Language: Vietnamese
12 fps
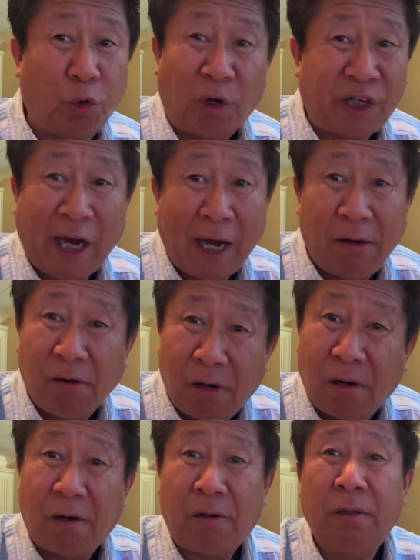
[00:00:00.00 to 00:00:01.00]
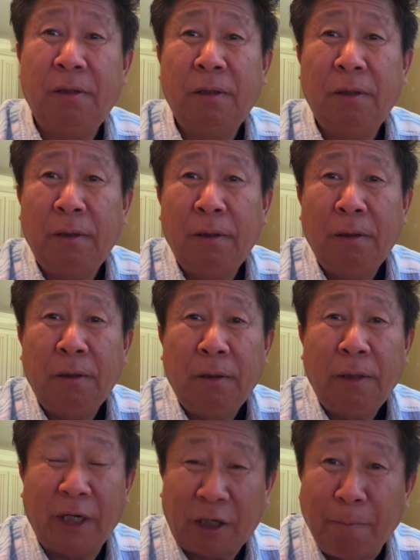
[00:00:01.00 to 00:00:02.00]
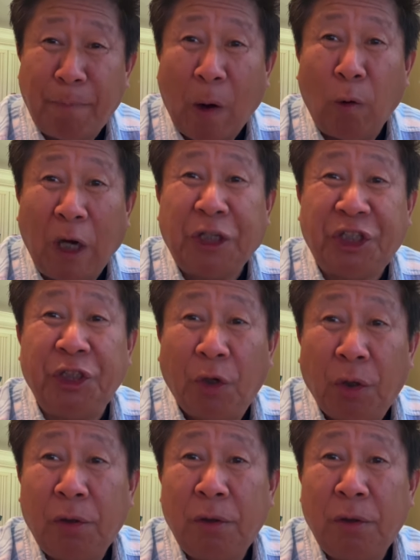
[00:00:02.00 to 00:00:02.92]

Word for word: chúa cái 了哈 em còn bảo quá chỉ nữa